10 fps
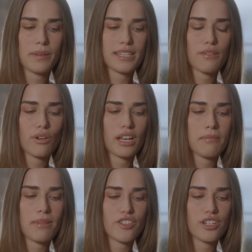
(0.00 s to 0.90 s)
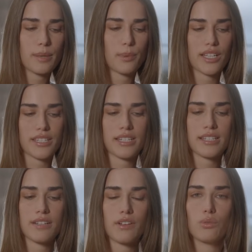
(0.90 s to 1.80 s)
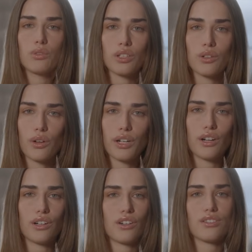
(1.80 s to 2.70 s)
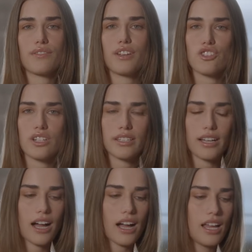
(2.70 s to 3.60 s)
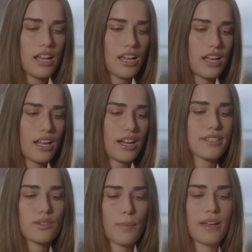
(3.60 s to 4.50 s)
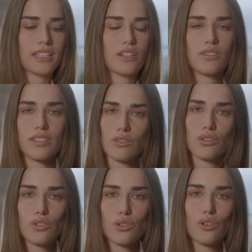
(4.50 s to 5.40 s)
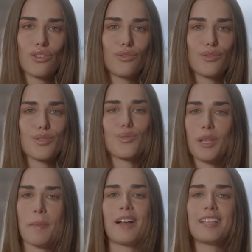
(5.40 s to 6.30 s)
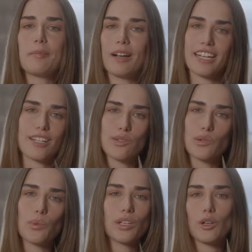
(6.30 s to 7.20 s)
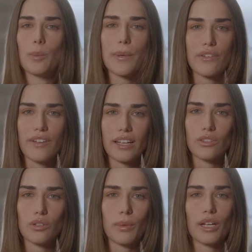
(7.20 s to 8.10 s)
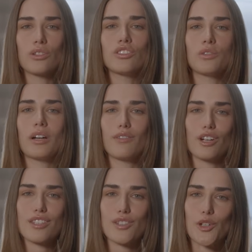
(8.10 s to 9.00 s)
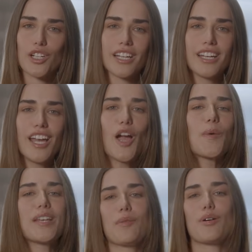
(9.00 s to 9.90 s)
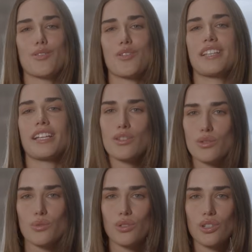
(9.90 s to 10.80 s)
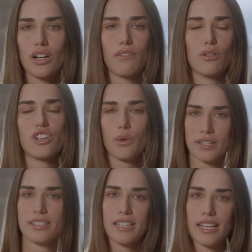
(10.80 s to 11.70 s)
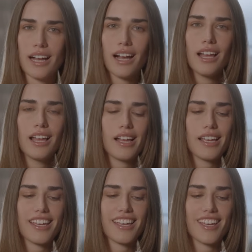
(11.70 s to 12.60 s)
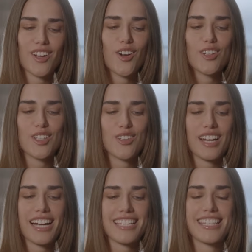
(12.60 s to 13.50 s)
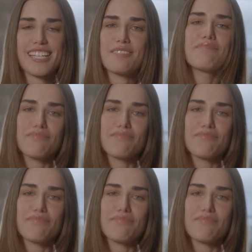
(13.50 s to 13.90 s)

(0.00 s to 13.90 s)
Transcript: pensavo che l'immagine che potesse descrivere tutti noi con le nostre fragilità, eh, la riscoperta di noi stessi ogni giorno, fosse un diamante ma grezzo, quindi non perfetto ma in continua lavorazione. Quindi quando sono entrata in studio avevo già quest'idea e ho detto ai ragazzi